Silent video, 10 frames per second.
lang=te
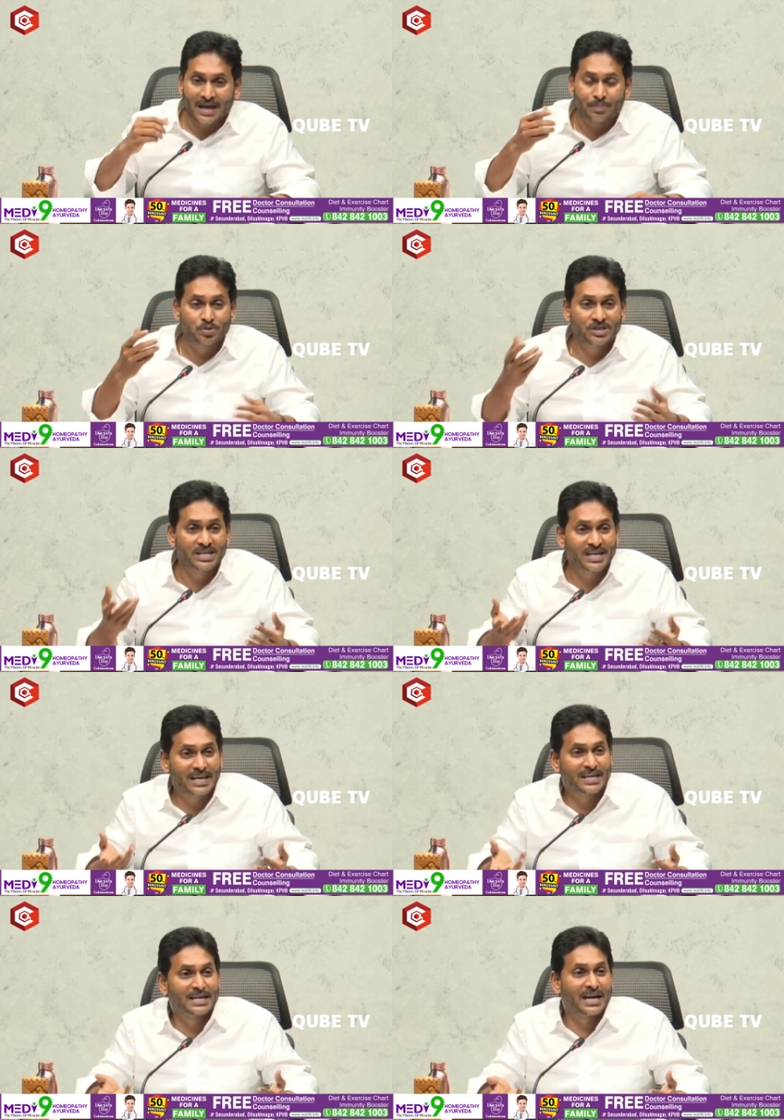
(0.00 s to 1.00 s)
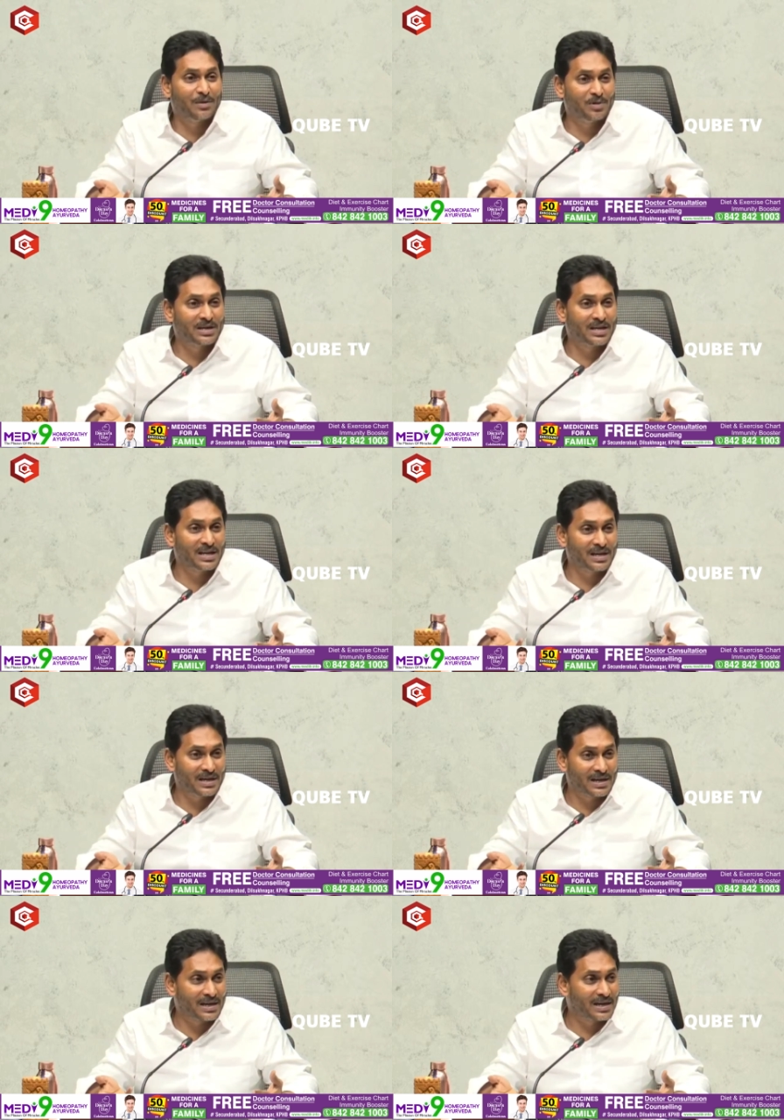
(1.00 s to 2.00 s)
తప్పు చేయలేదు కాబట్టే
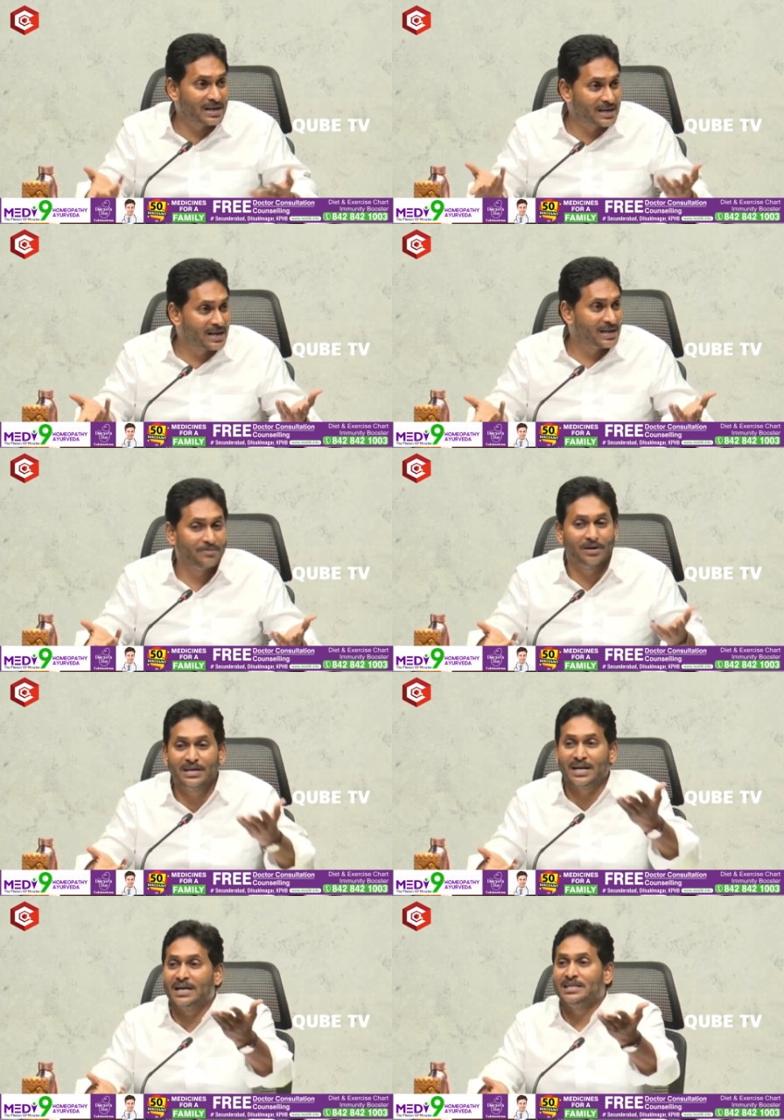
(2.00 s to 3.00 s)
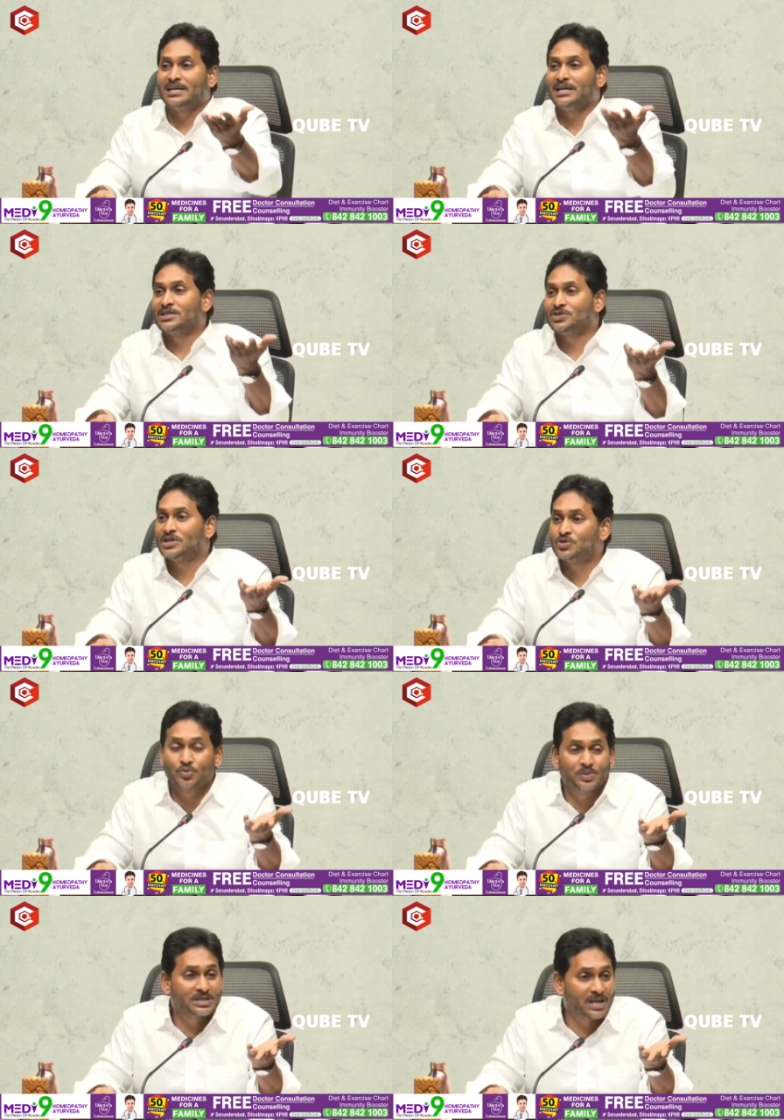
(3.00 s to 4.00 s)
గట్టిగా ఇవన్నీ ఆధారాలతో సహా
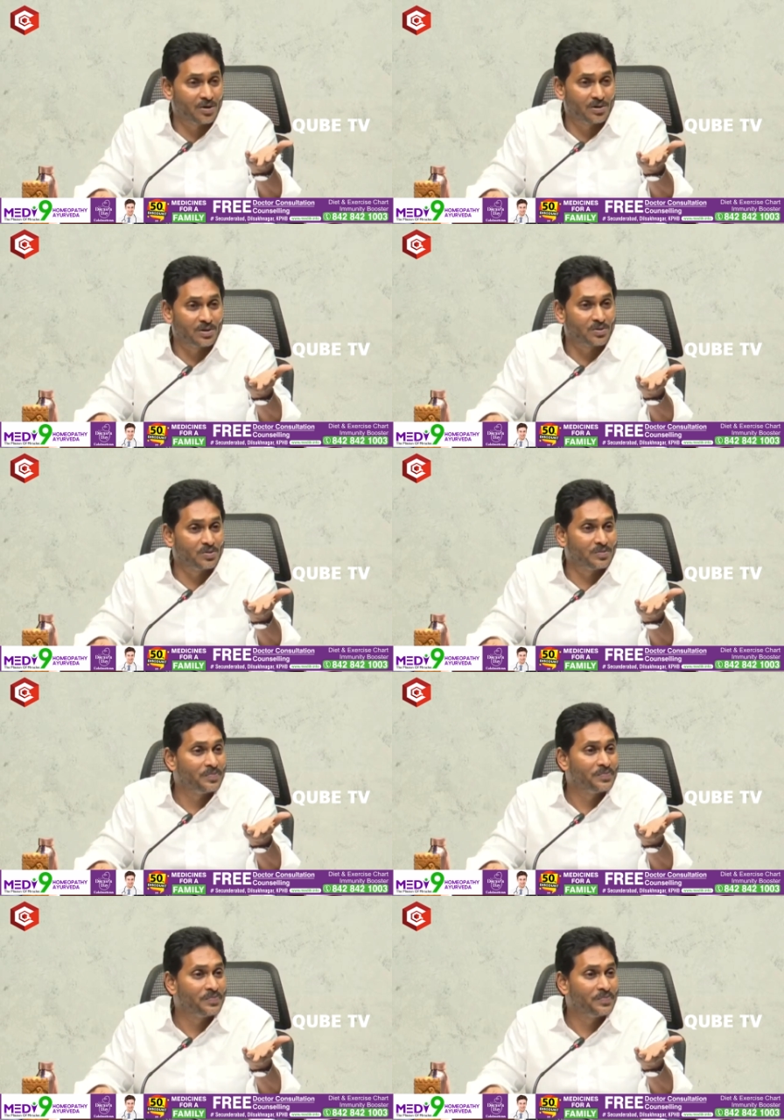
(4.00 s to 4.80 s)
చూపిస్తా ఉన్నారు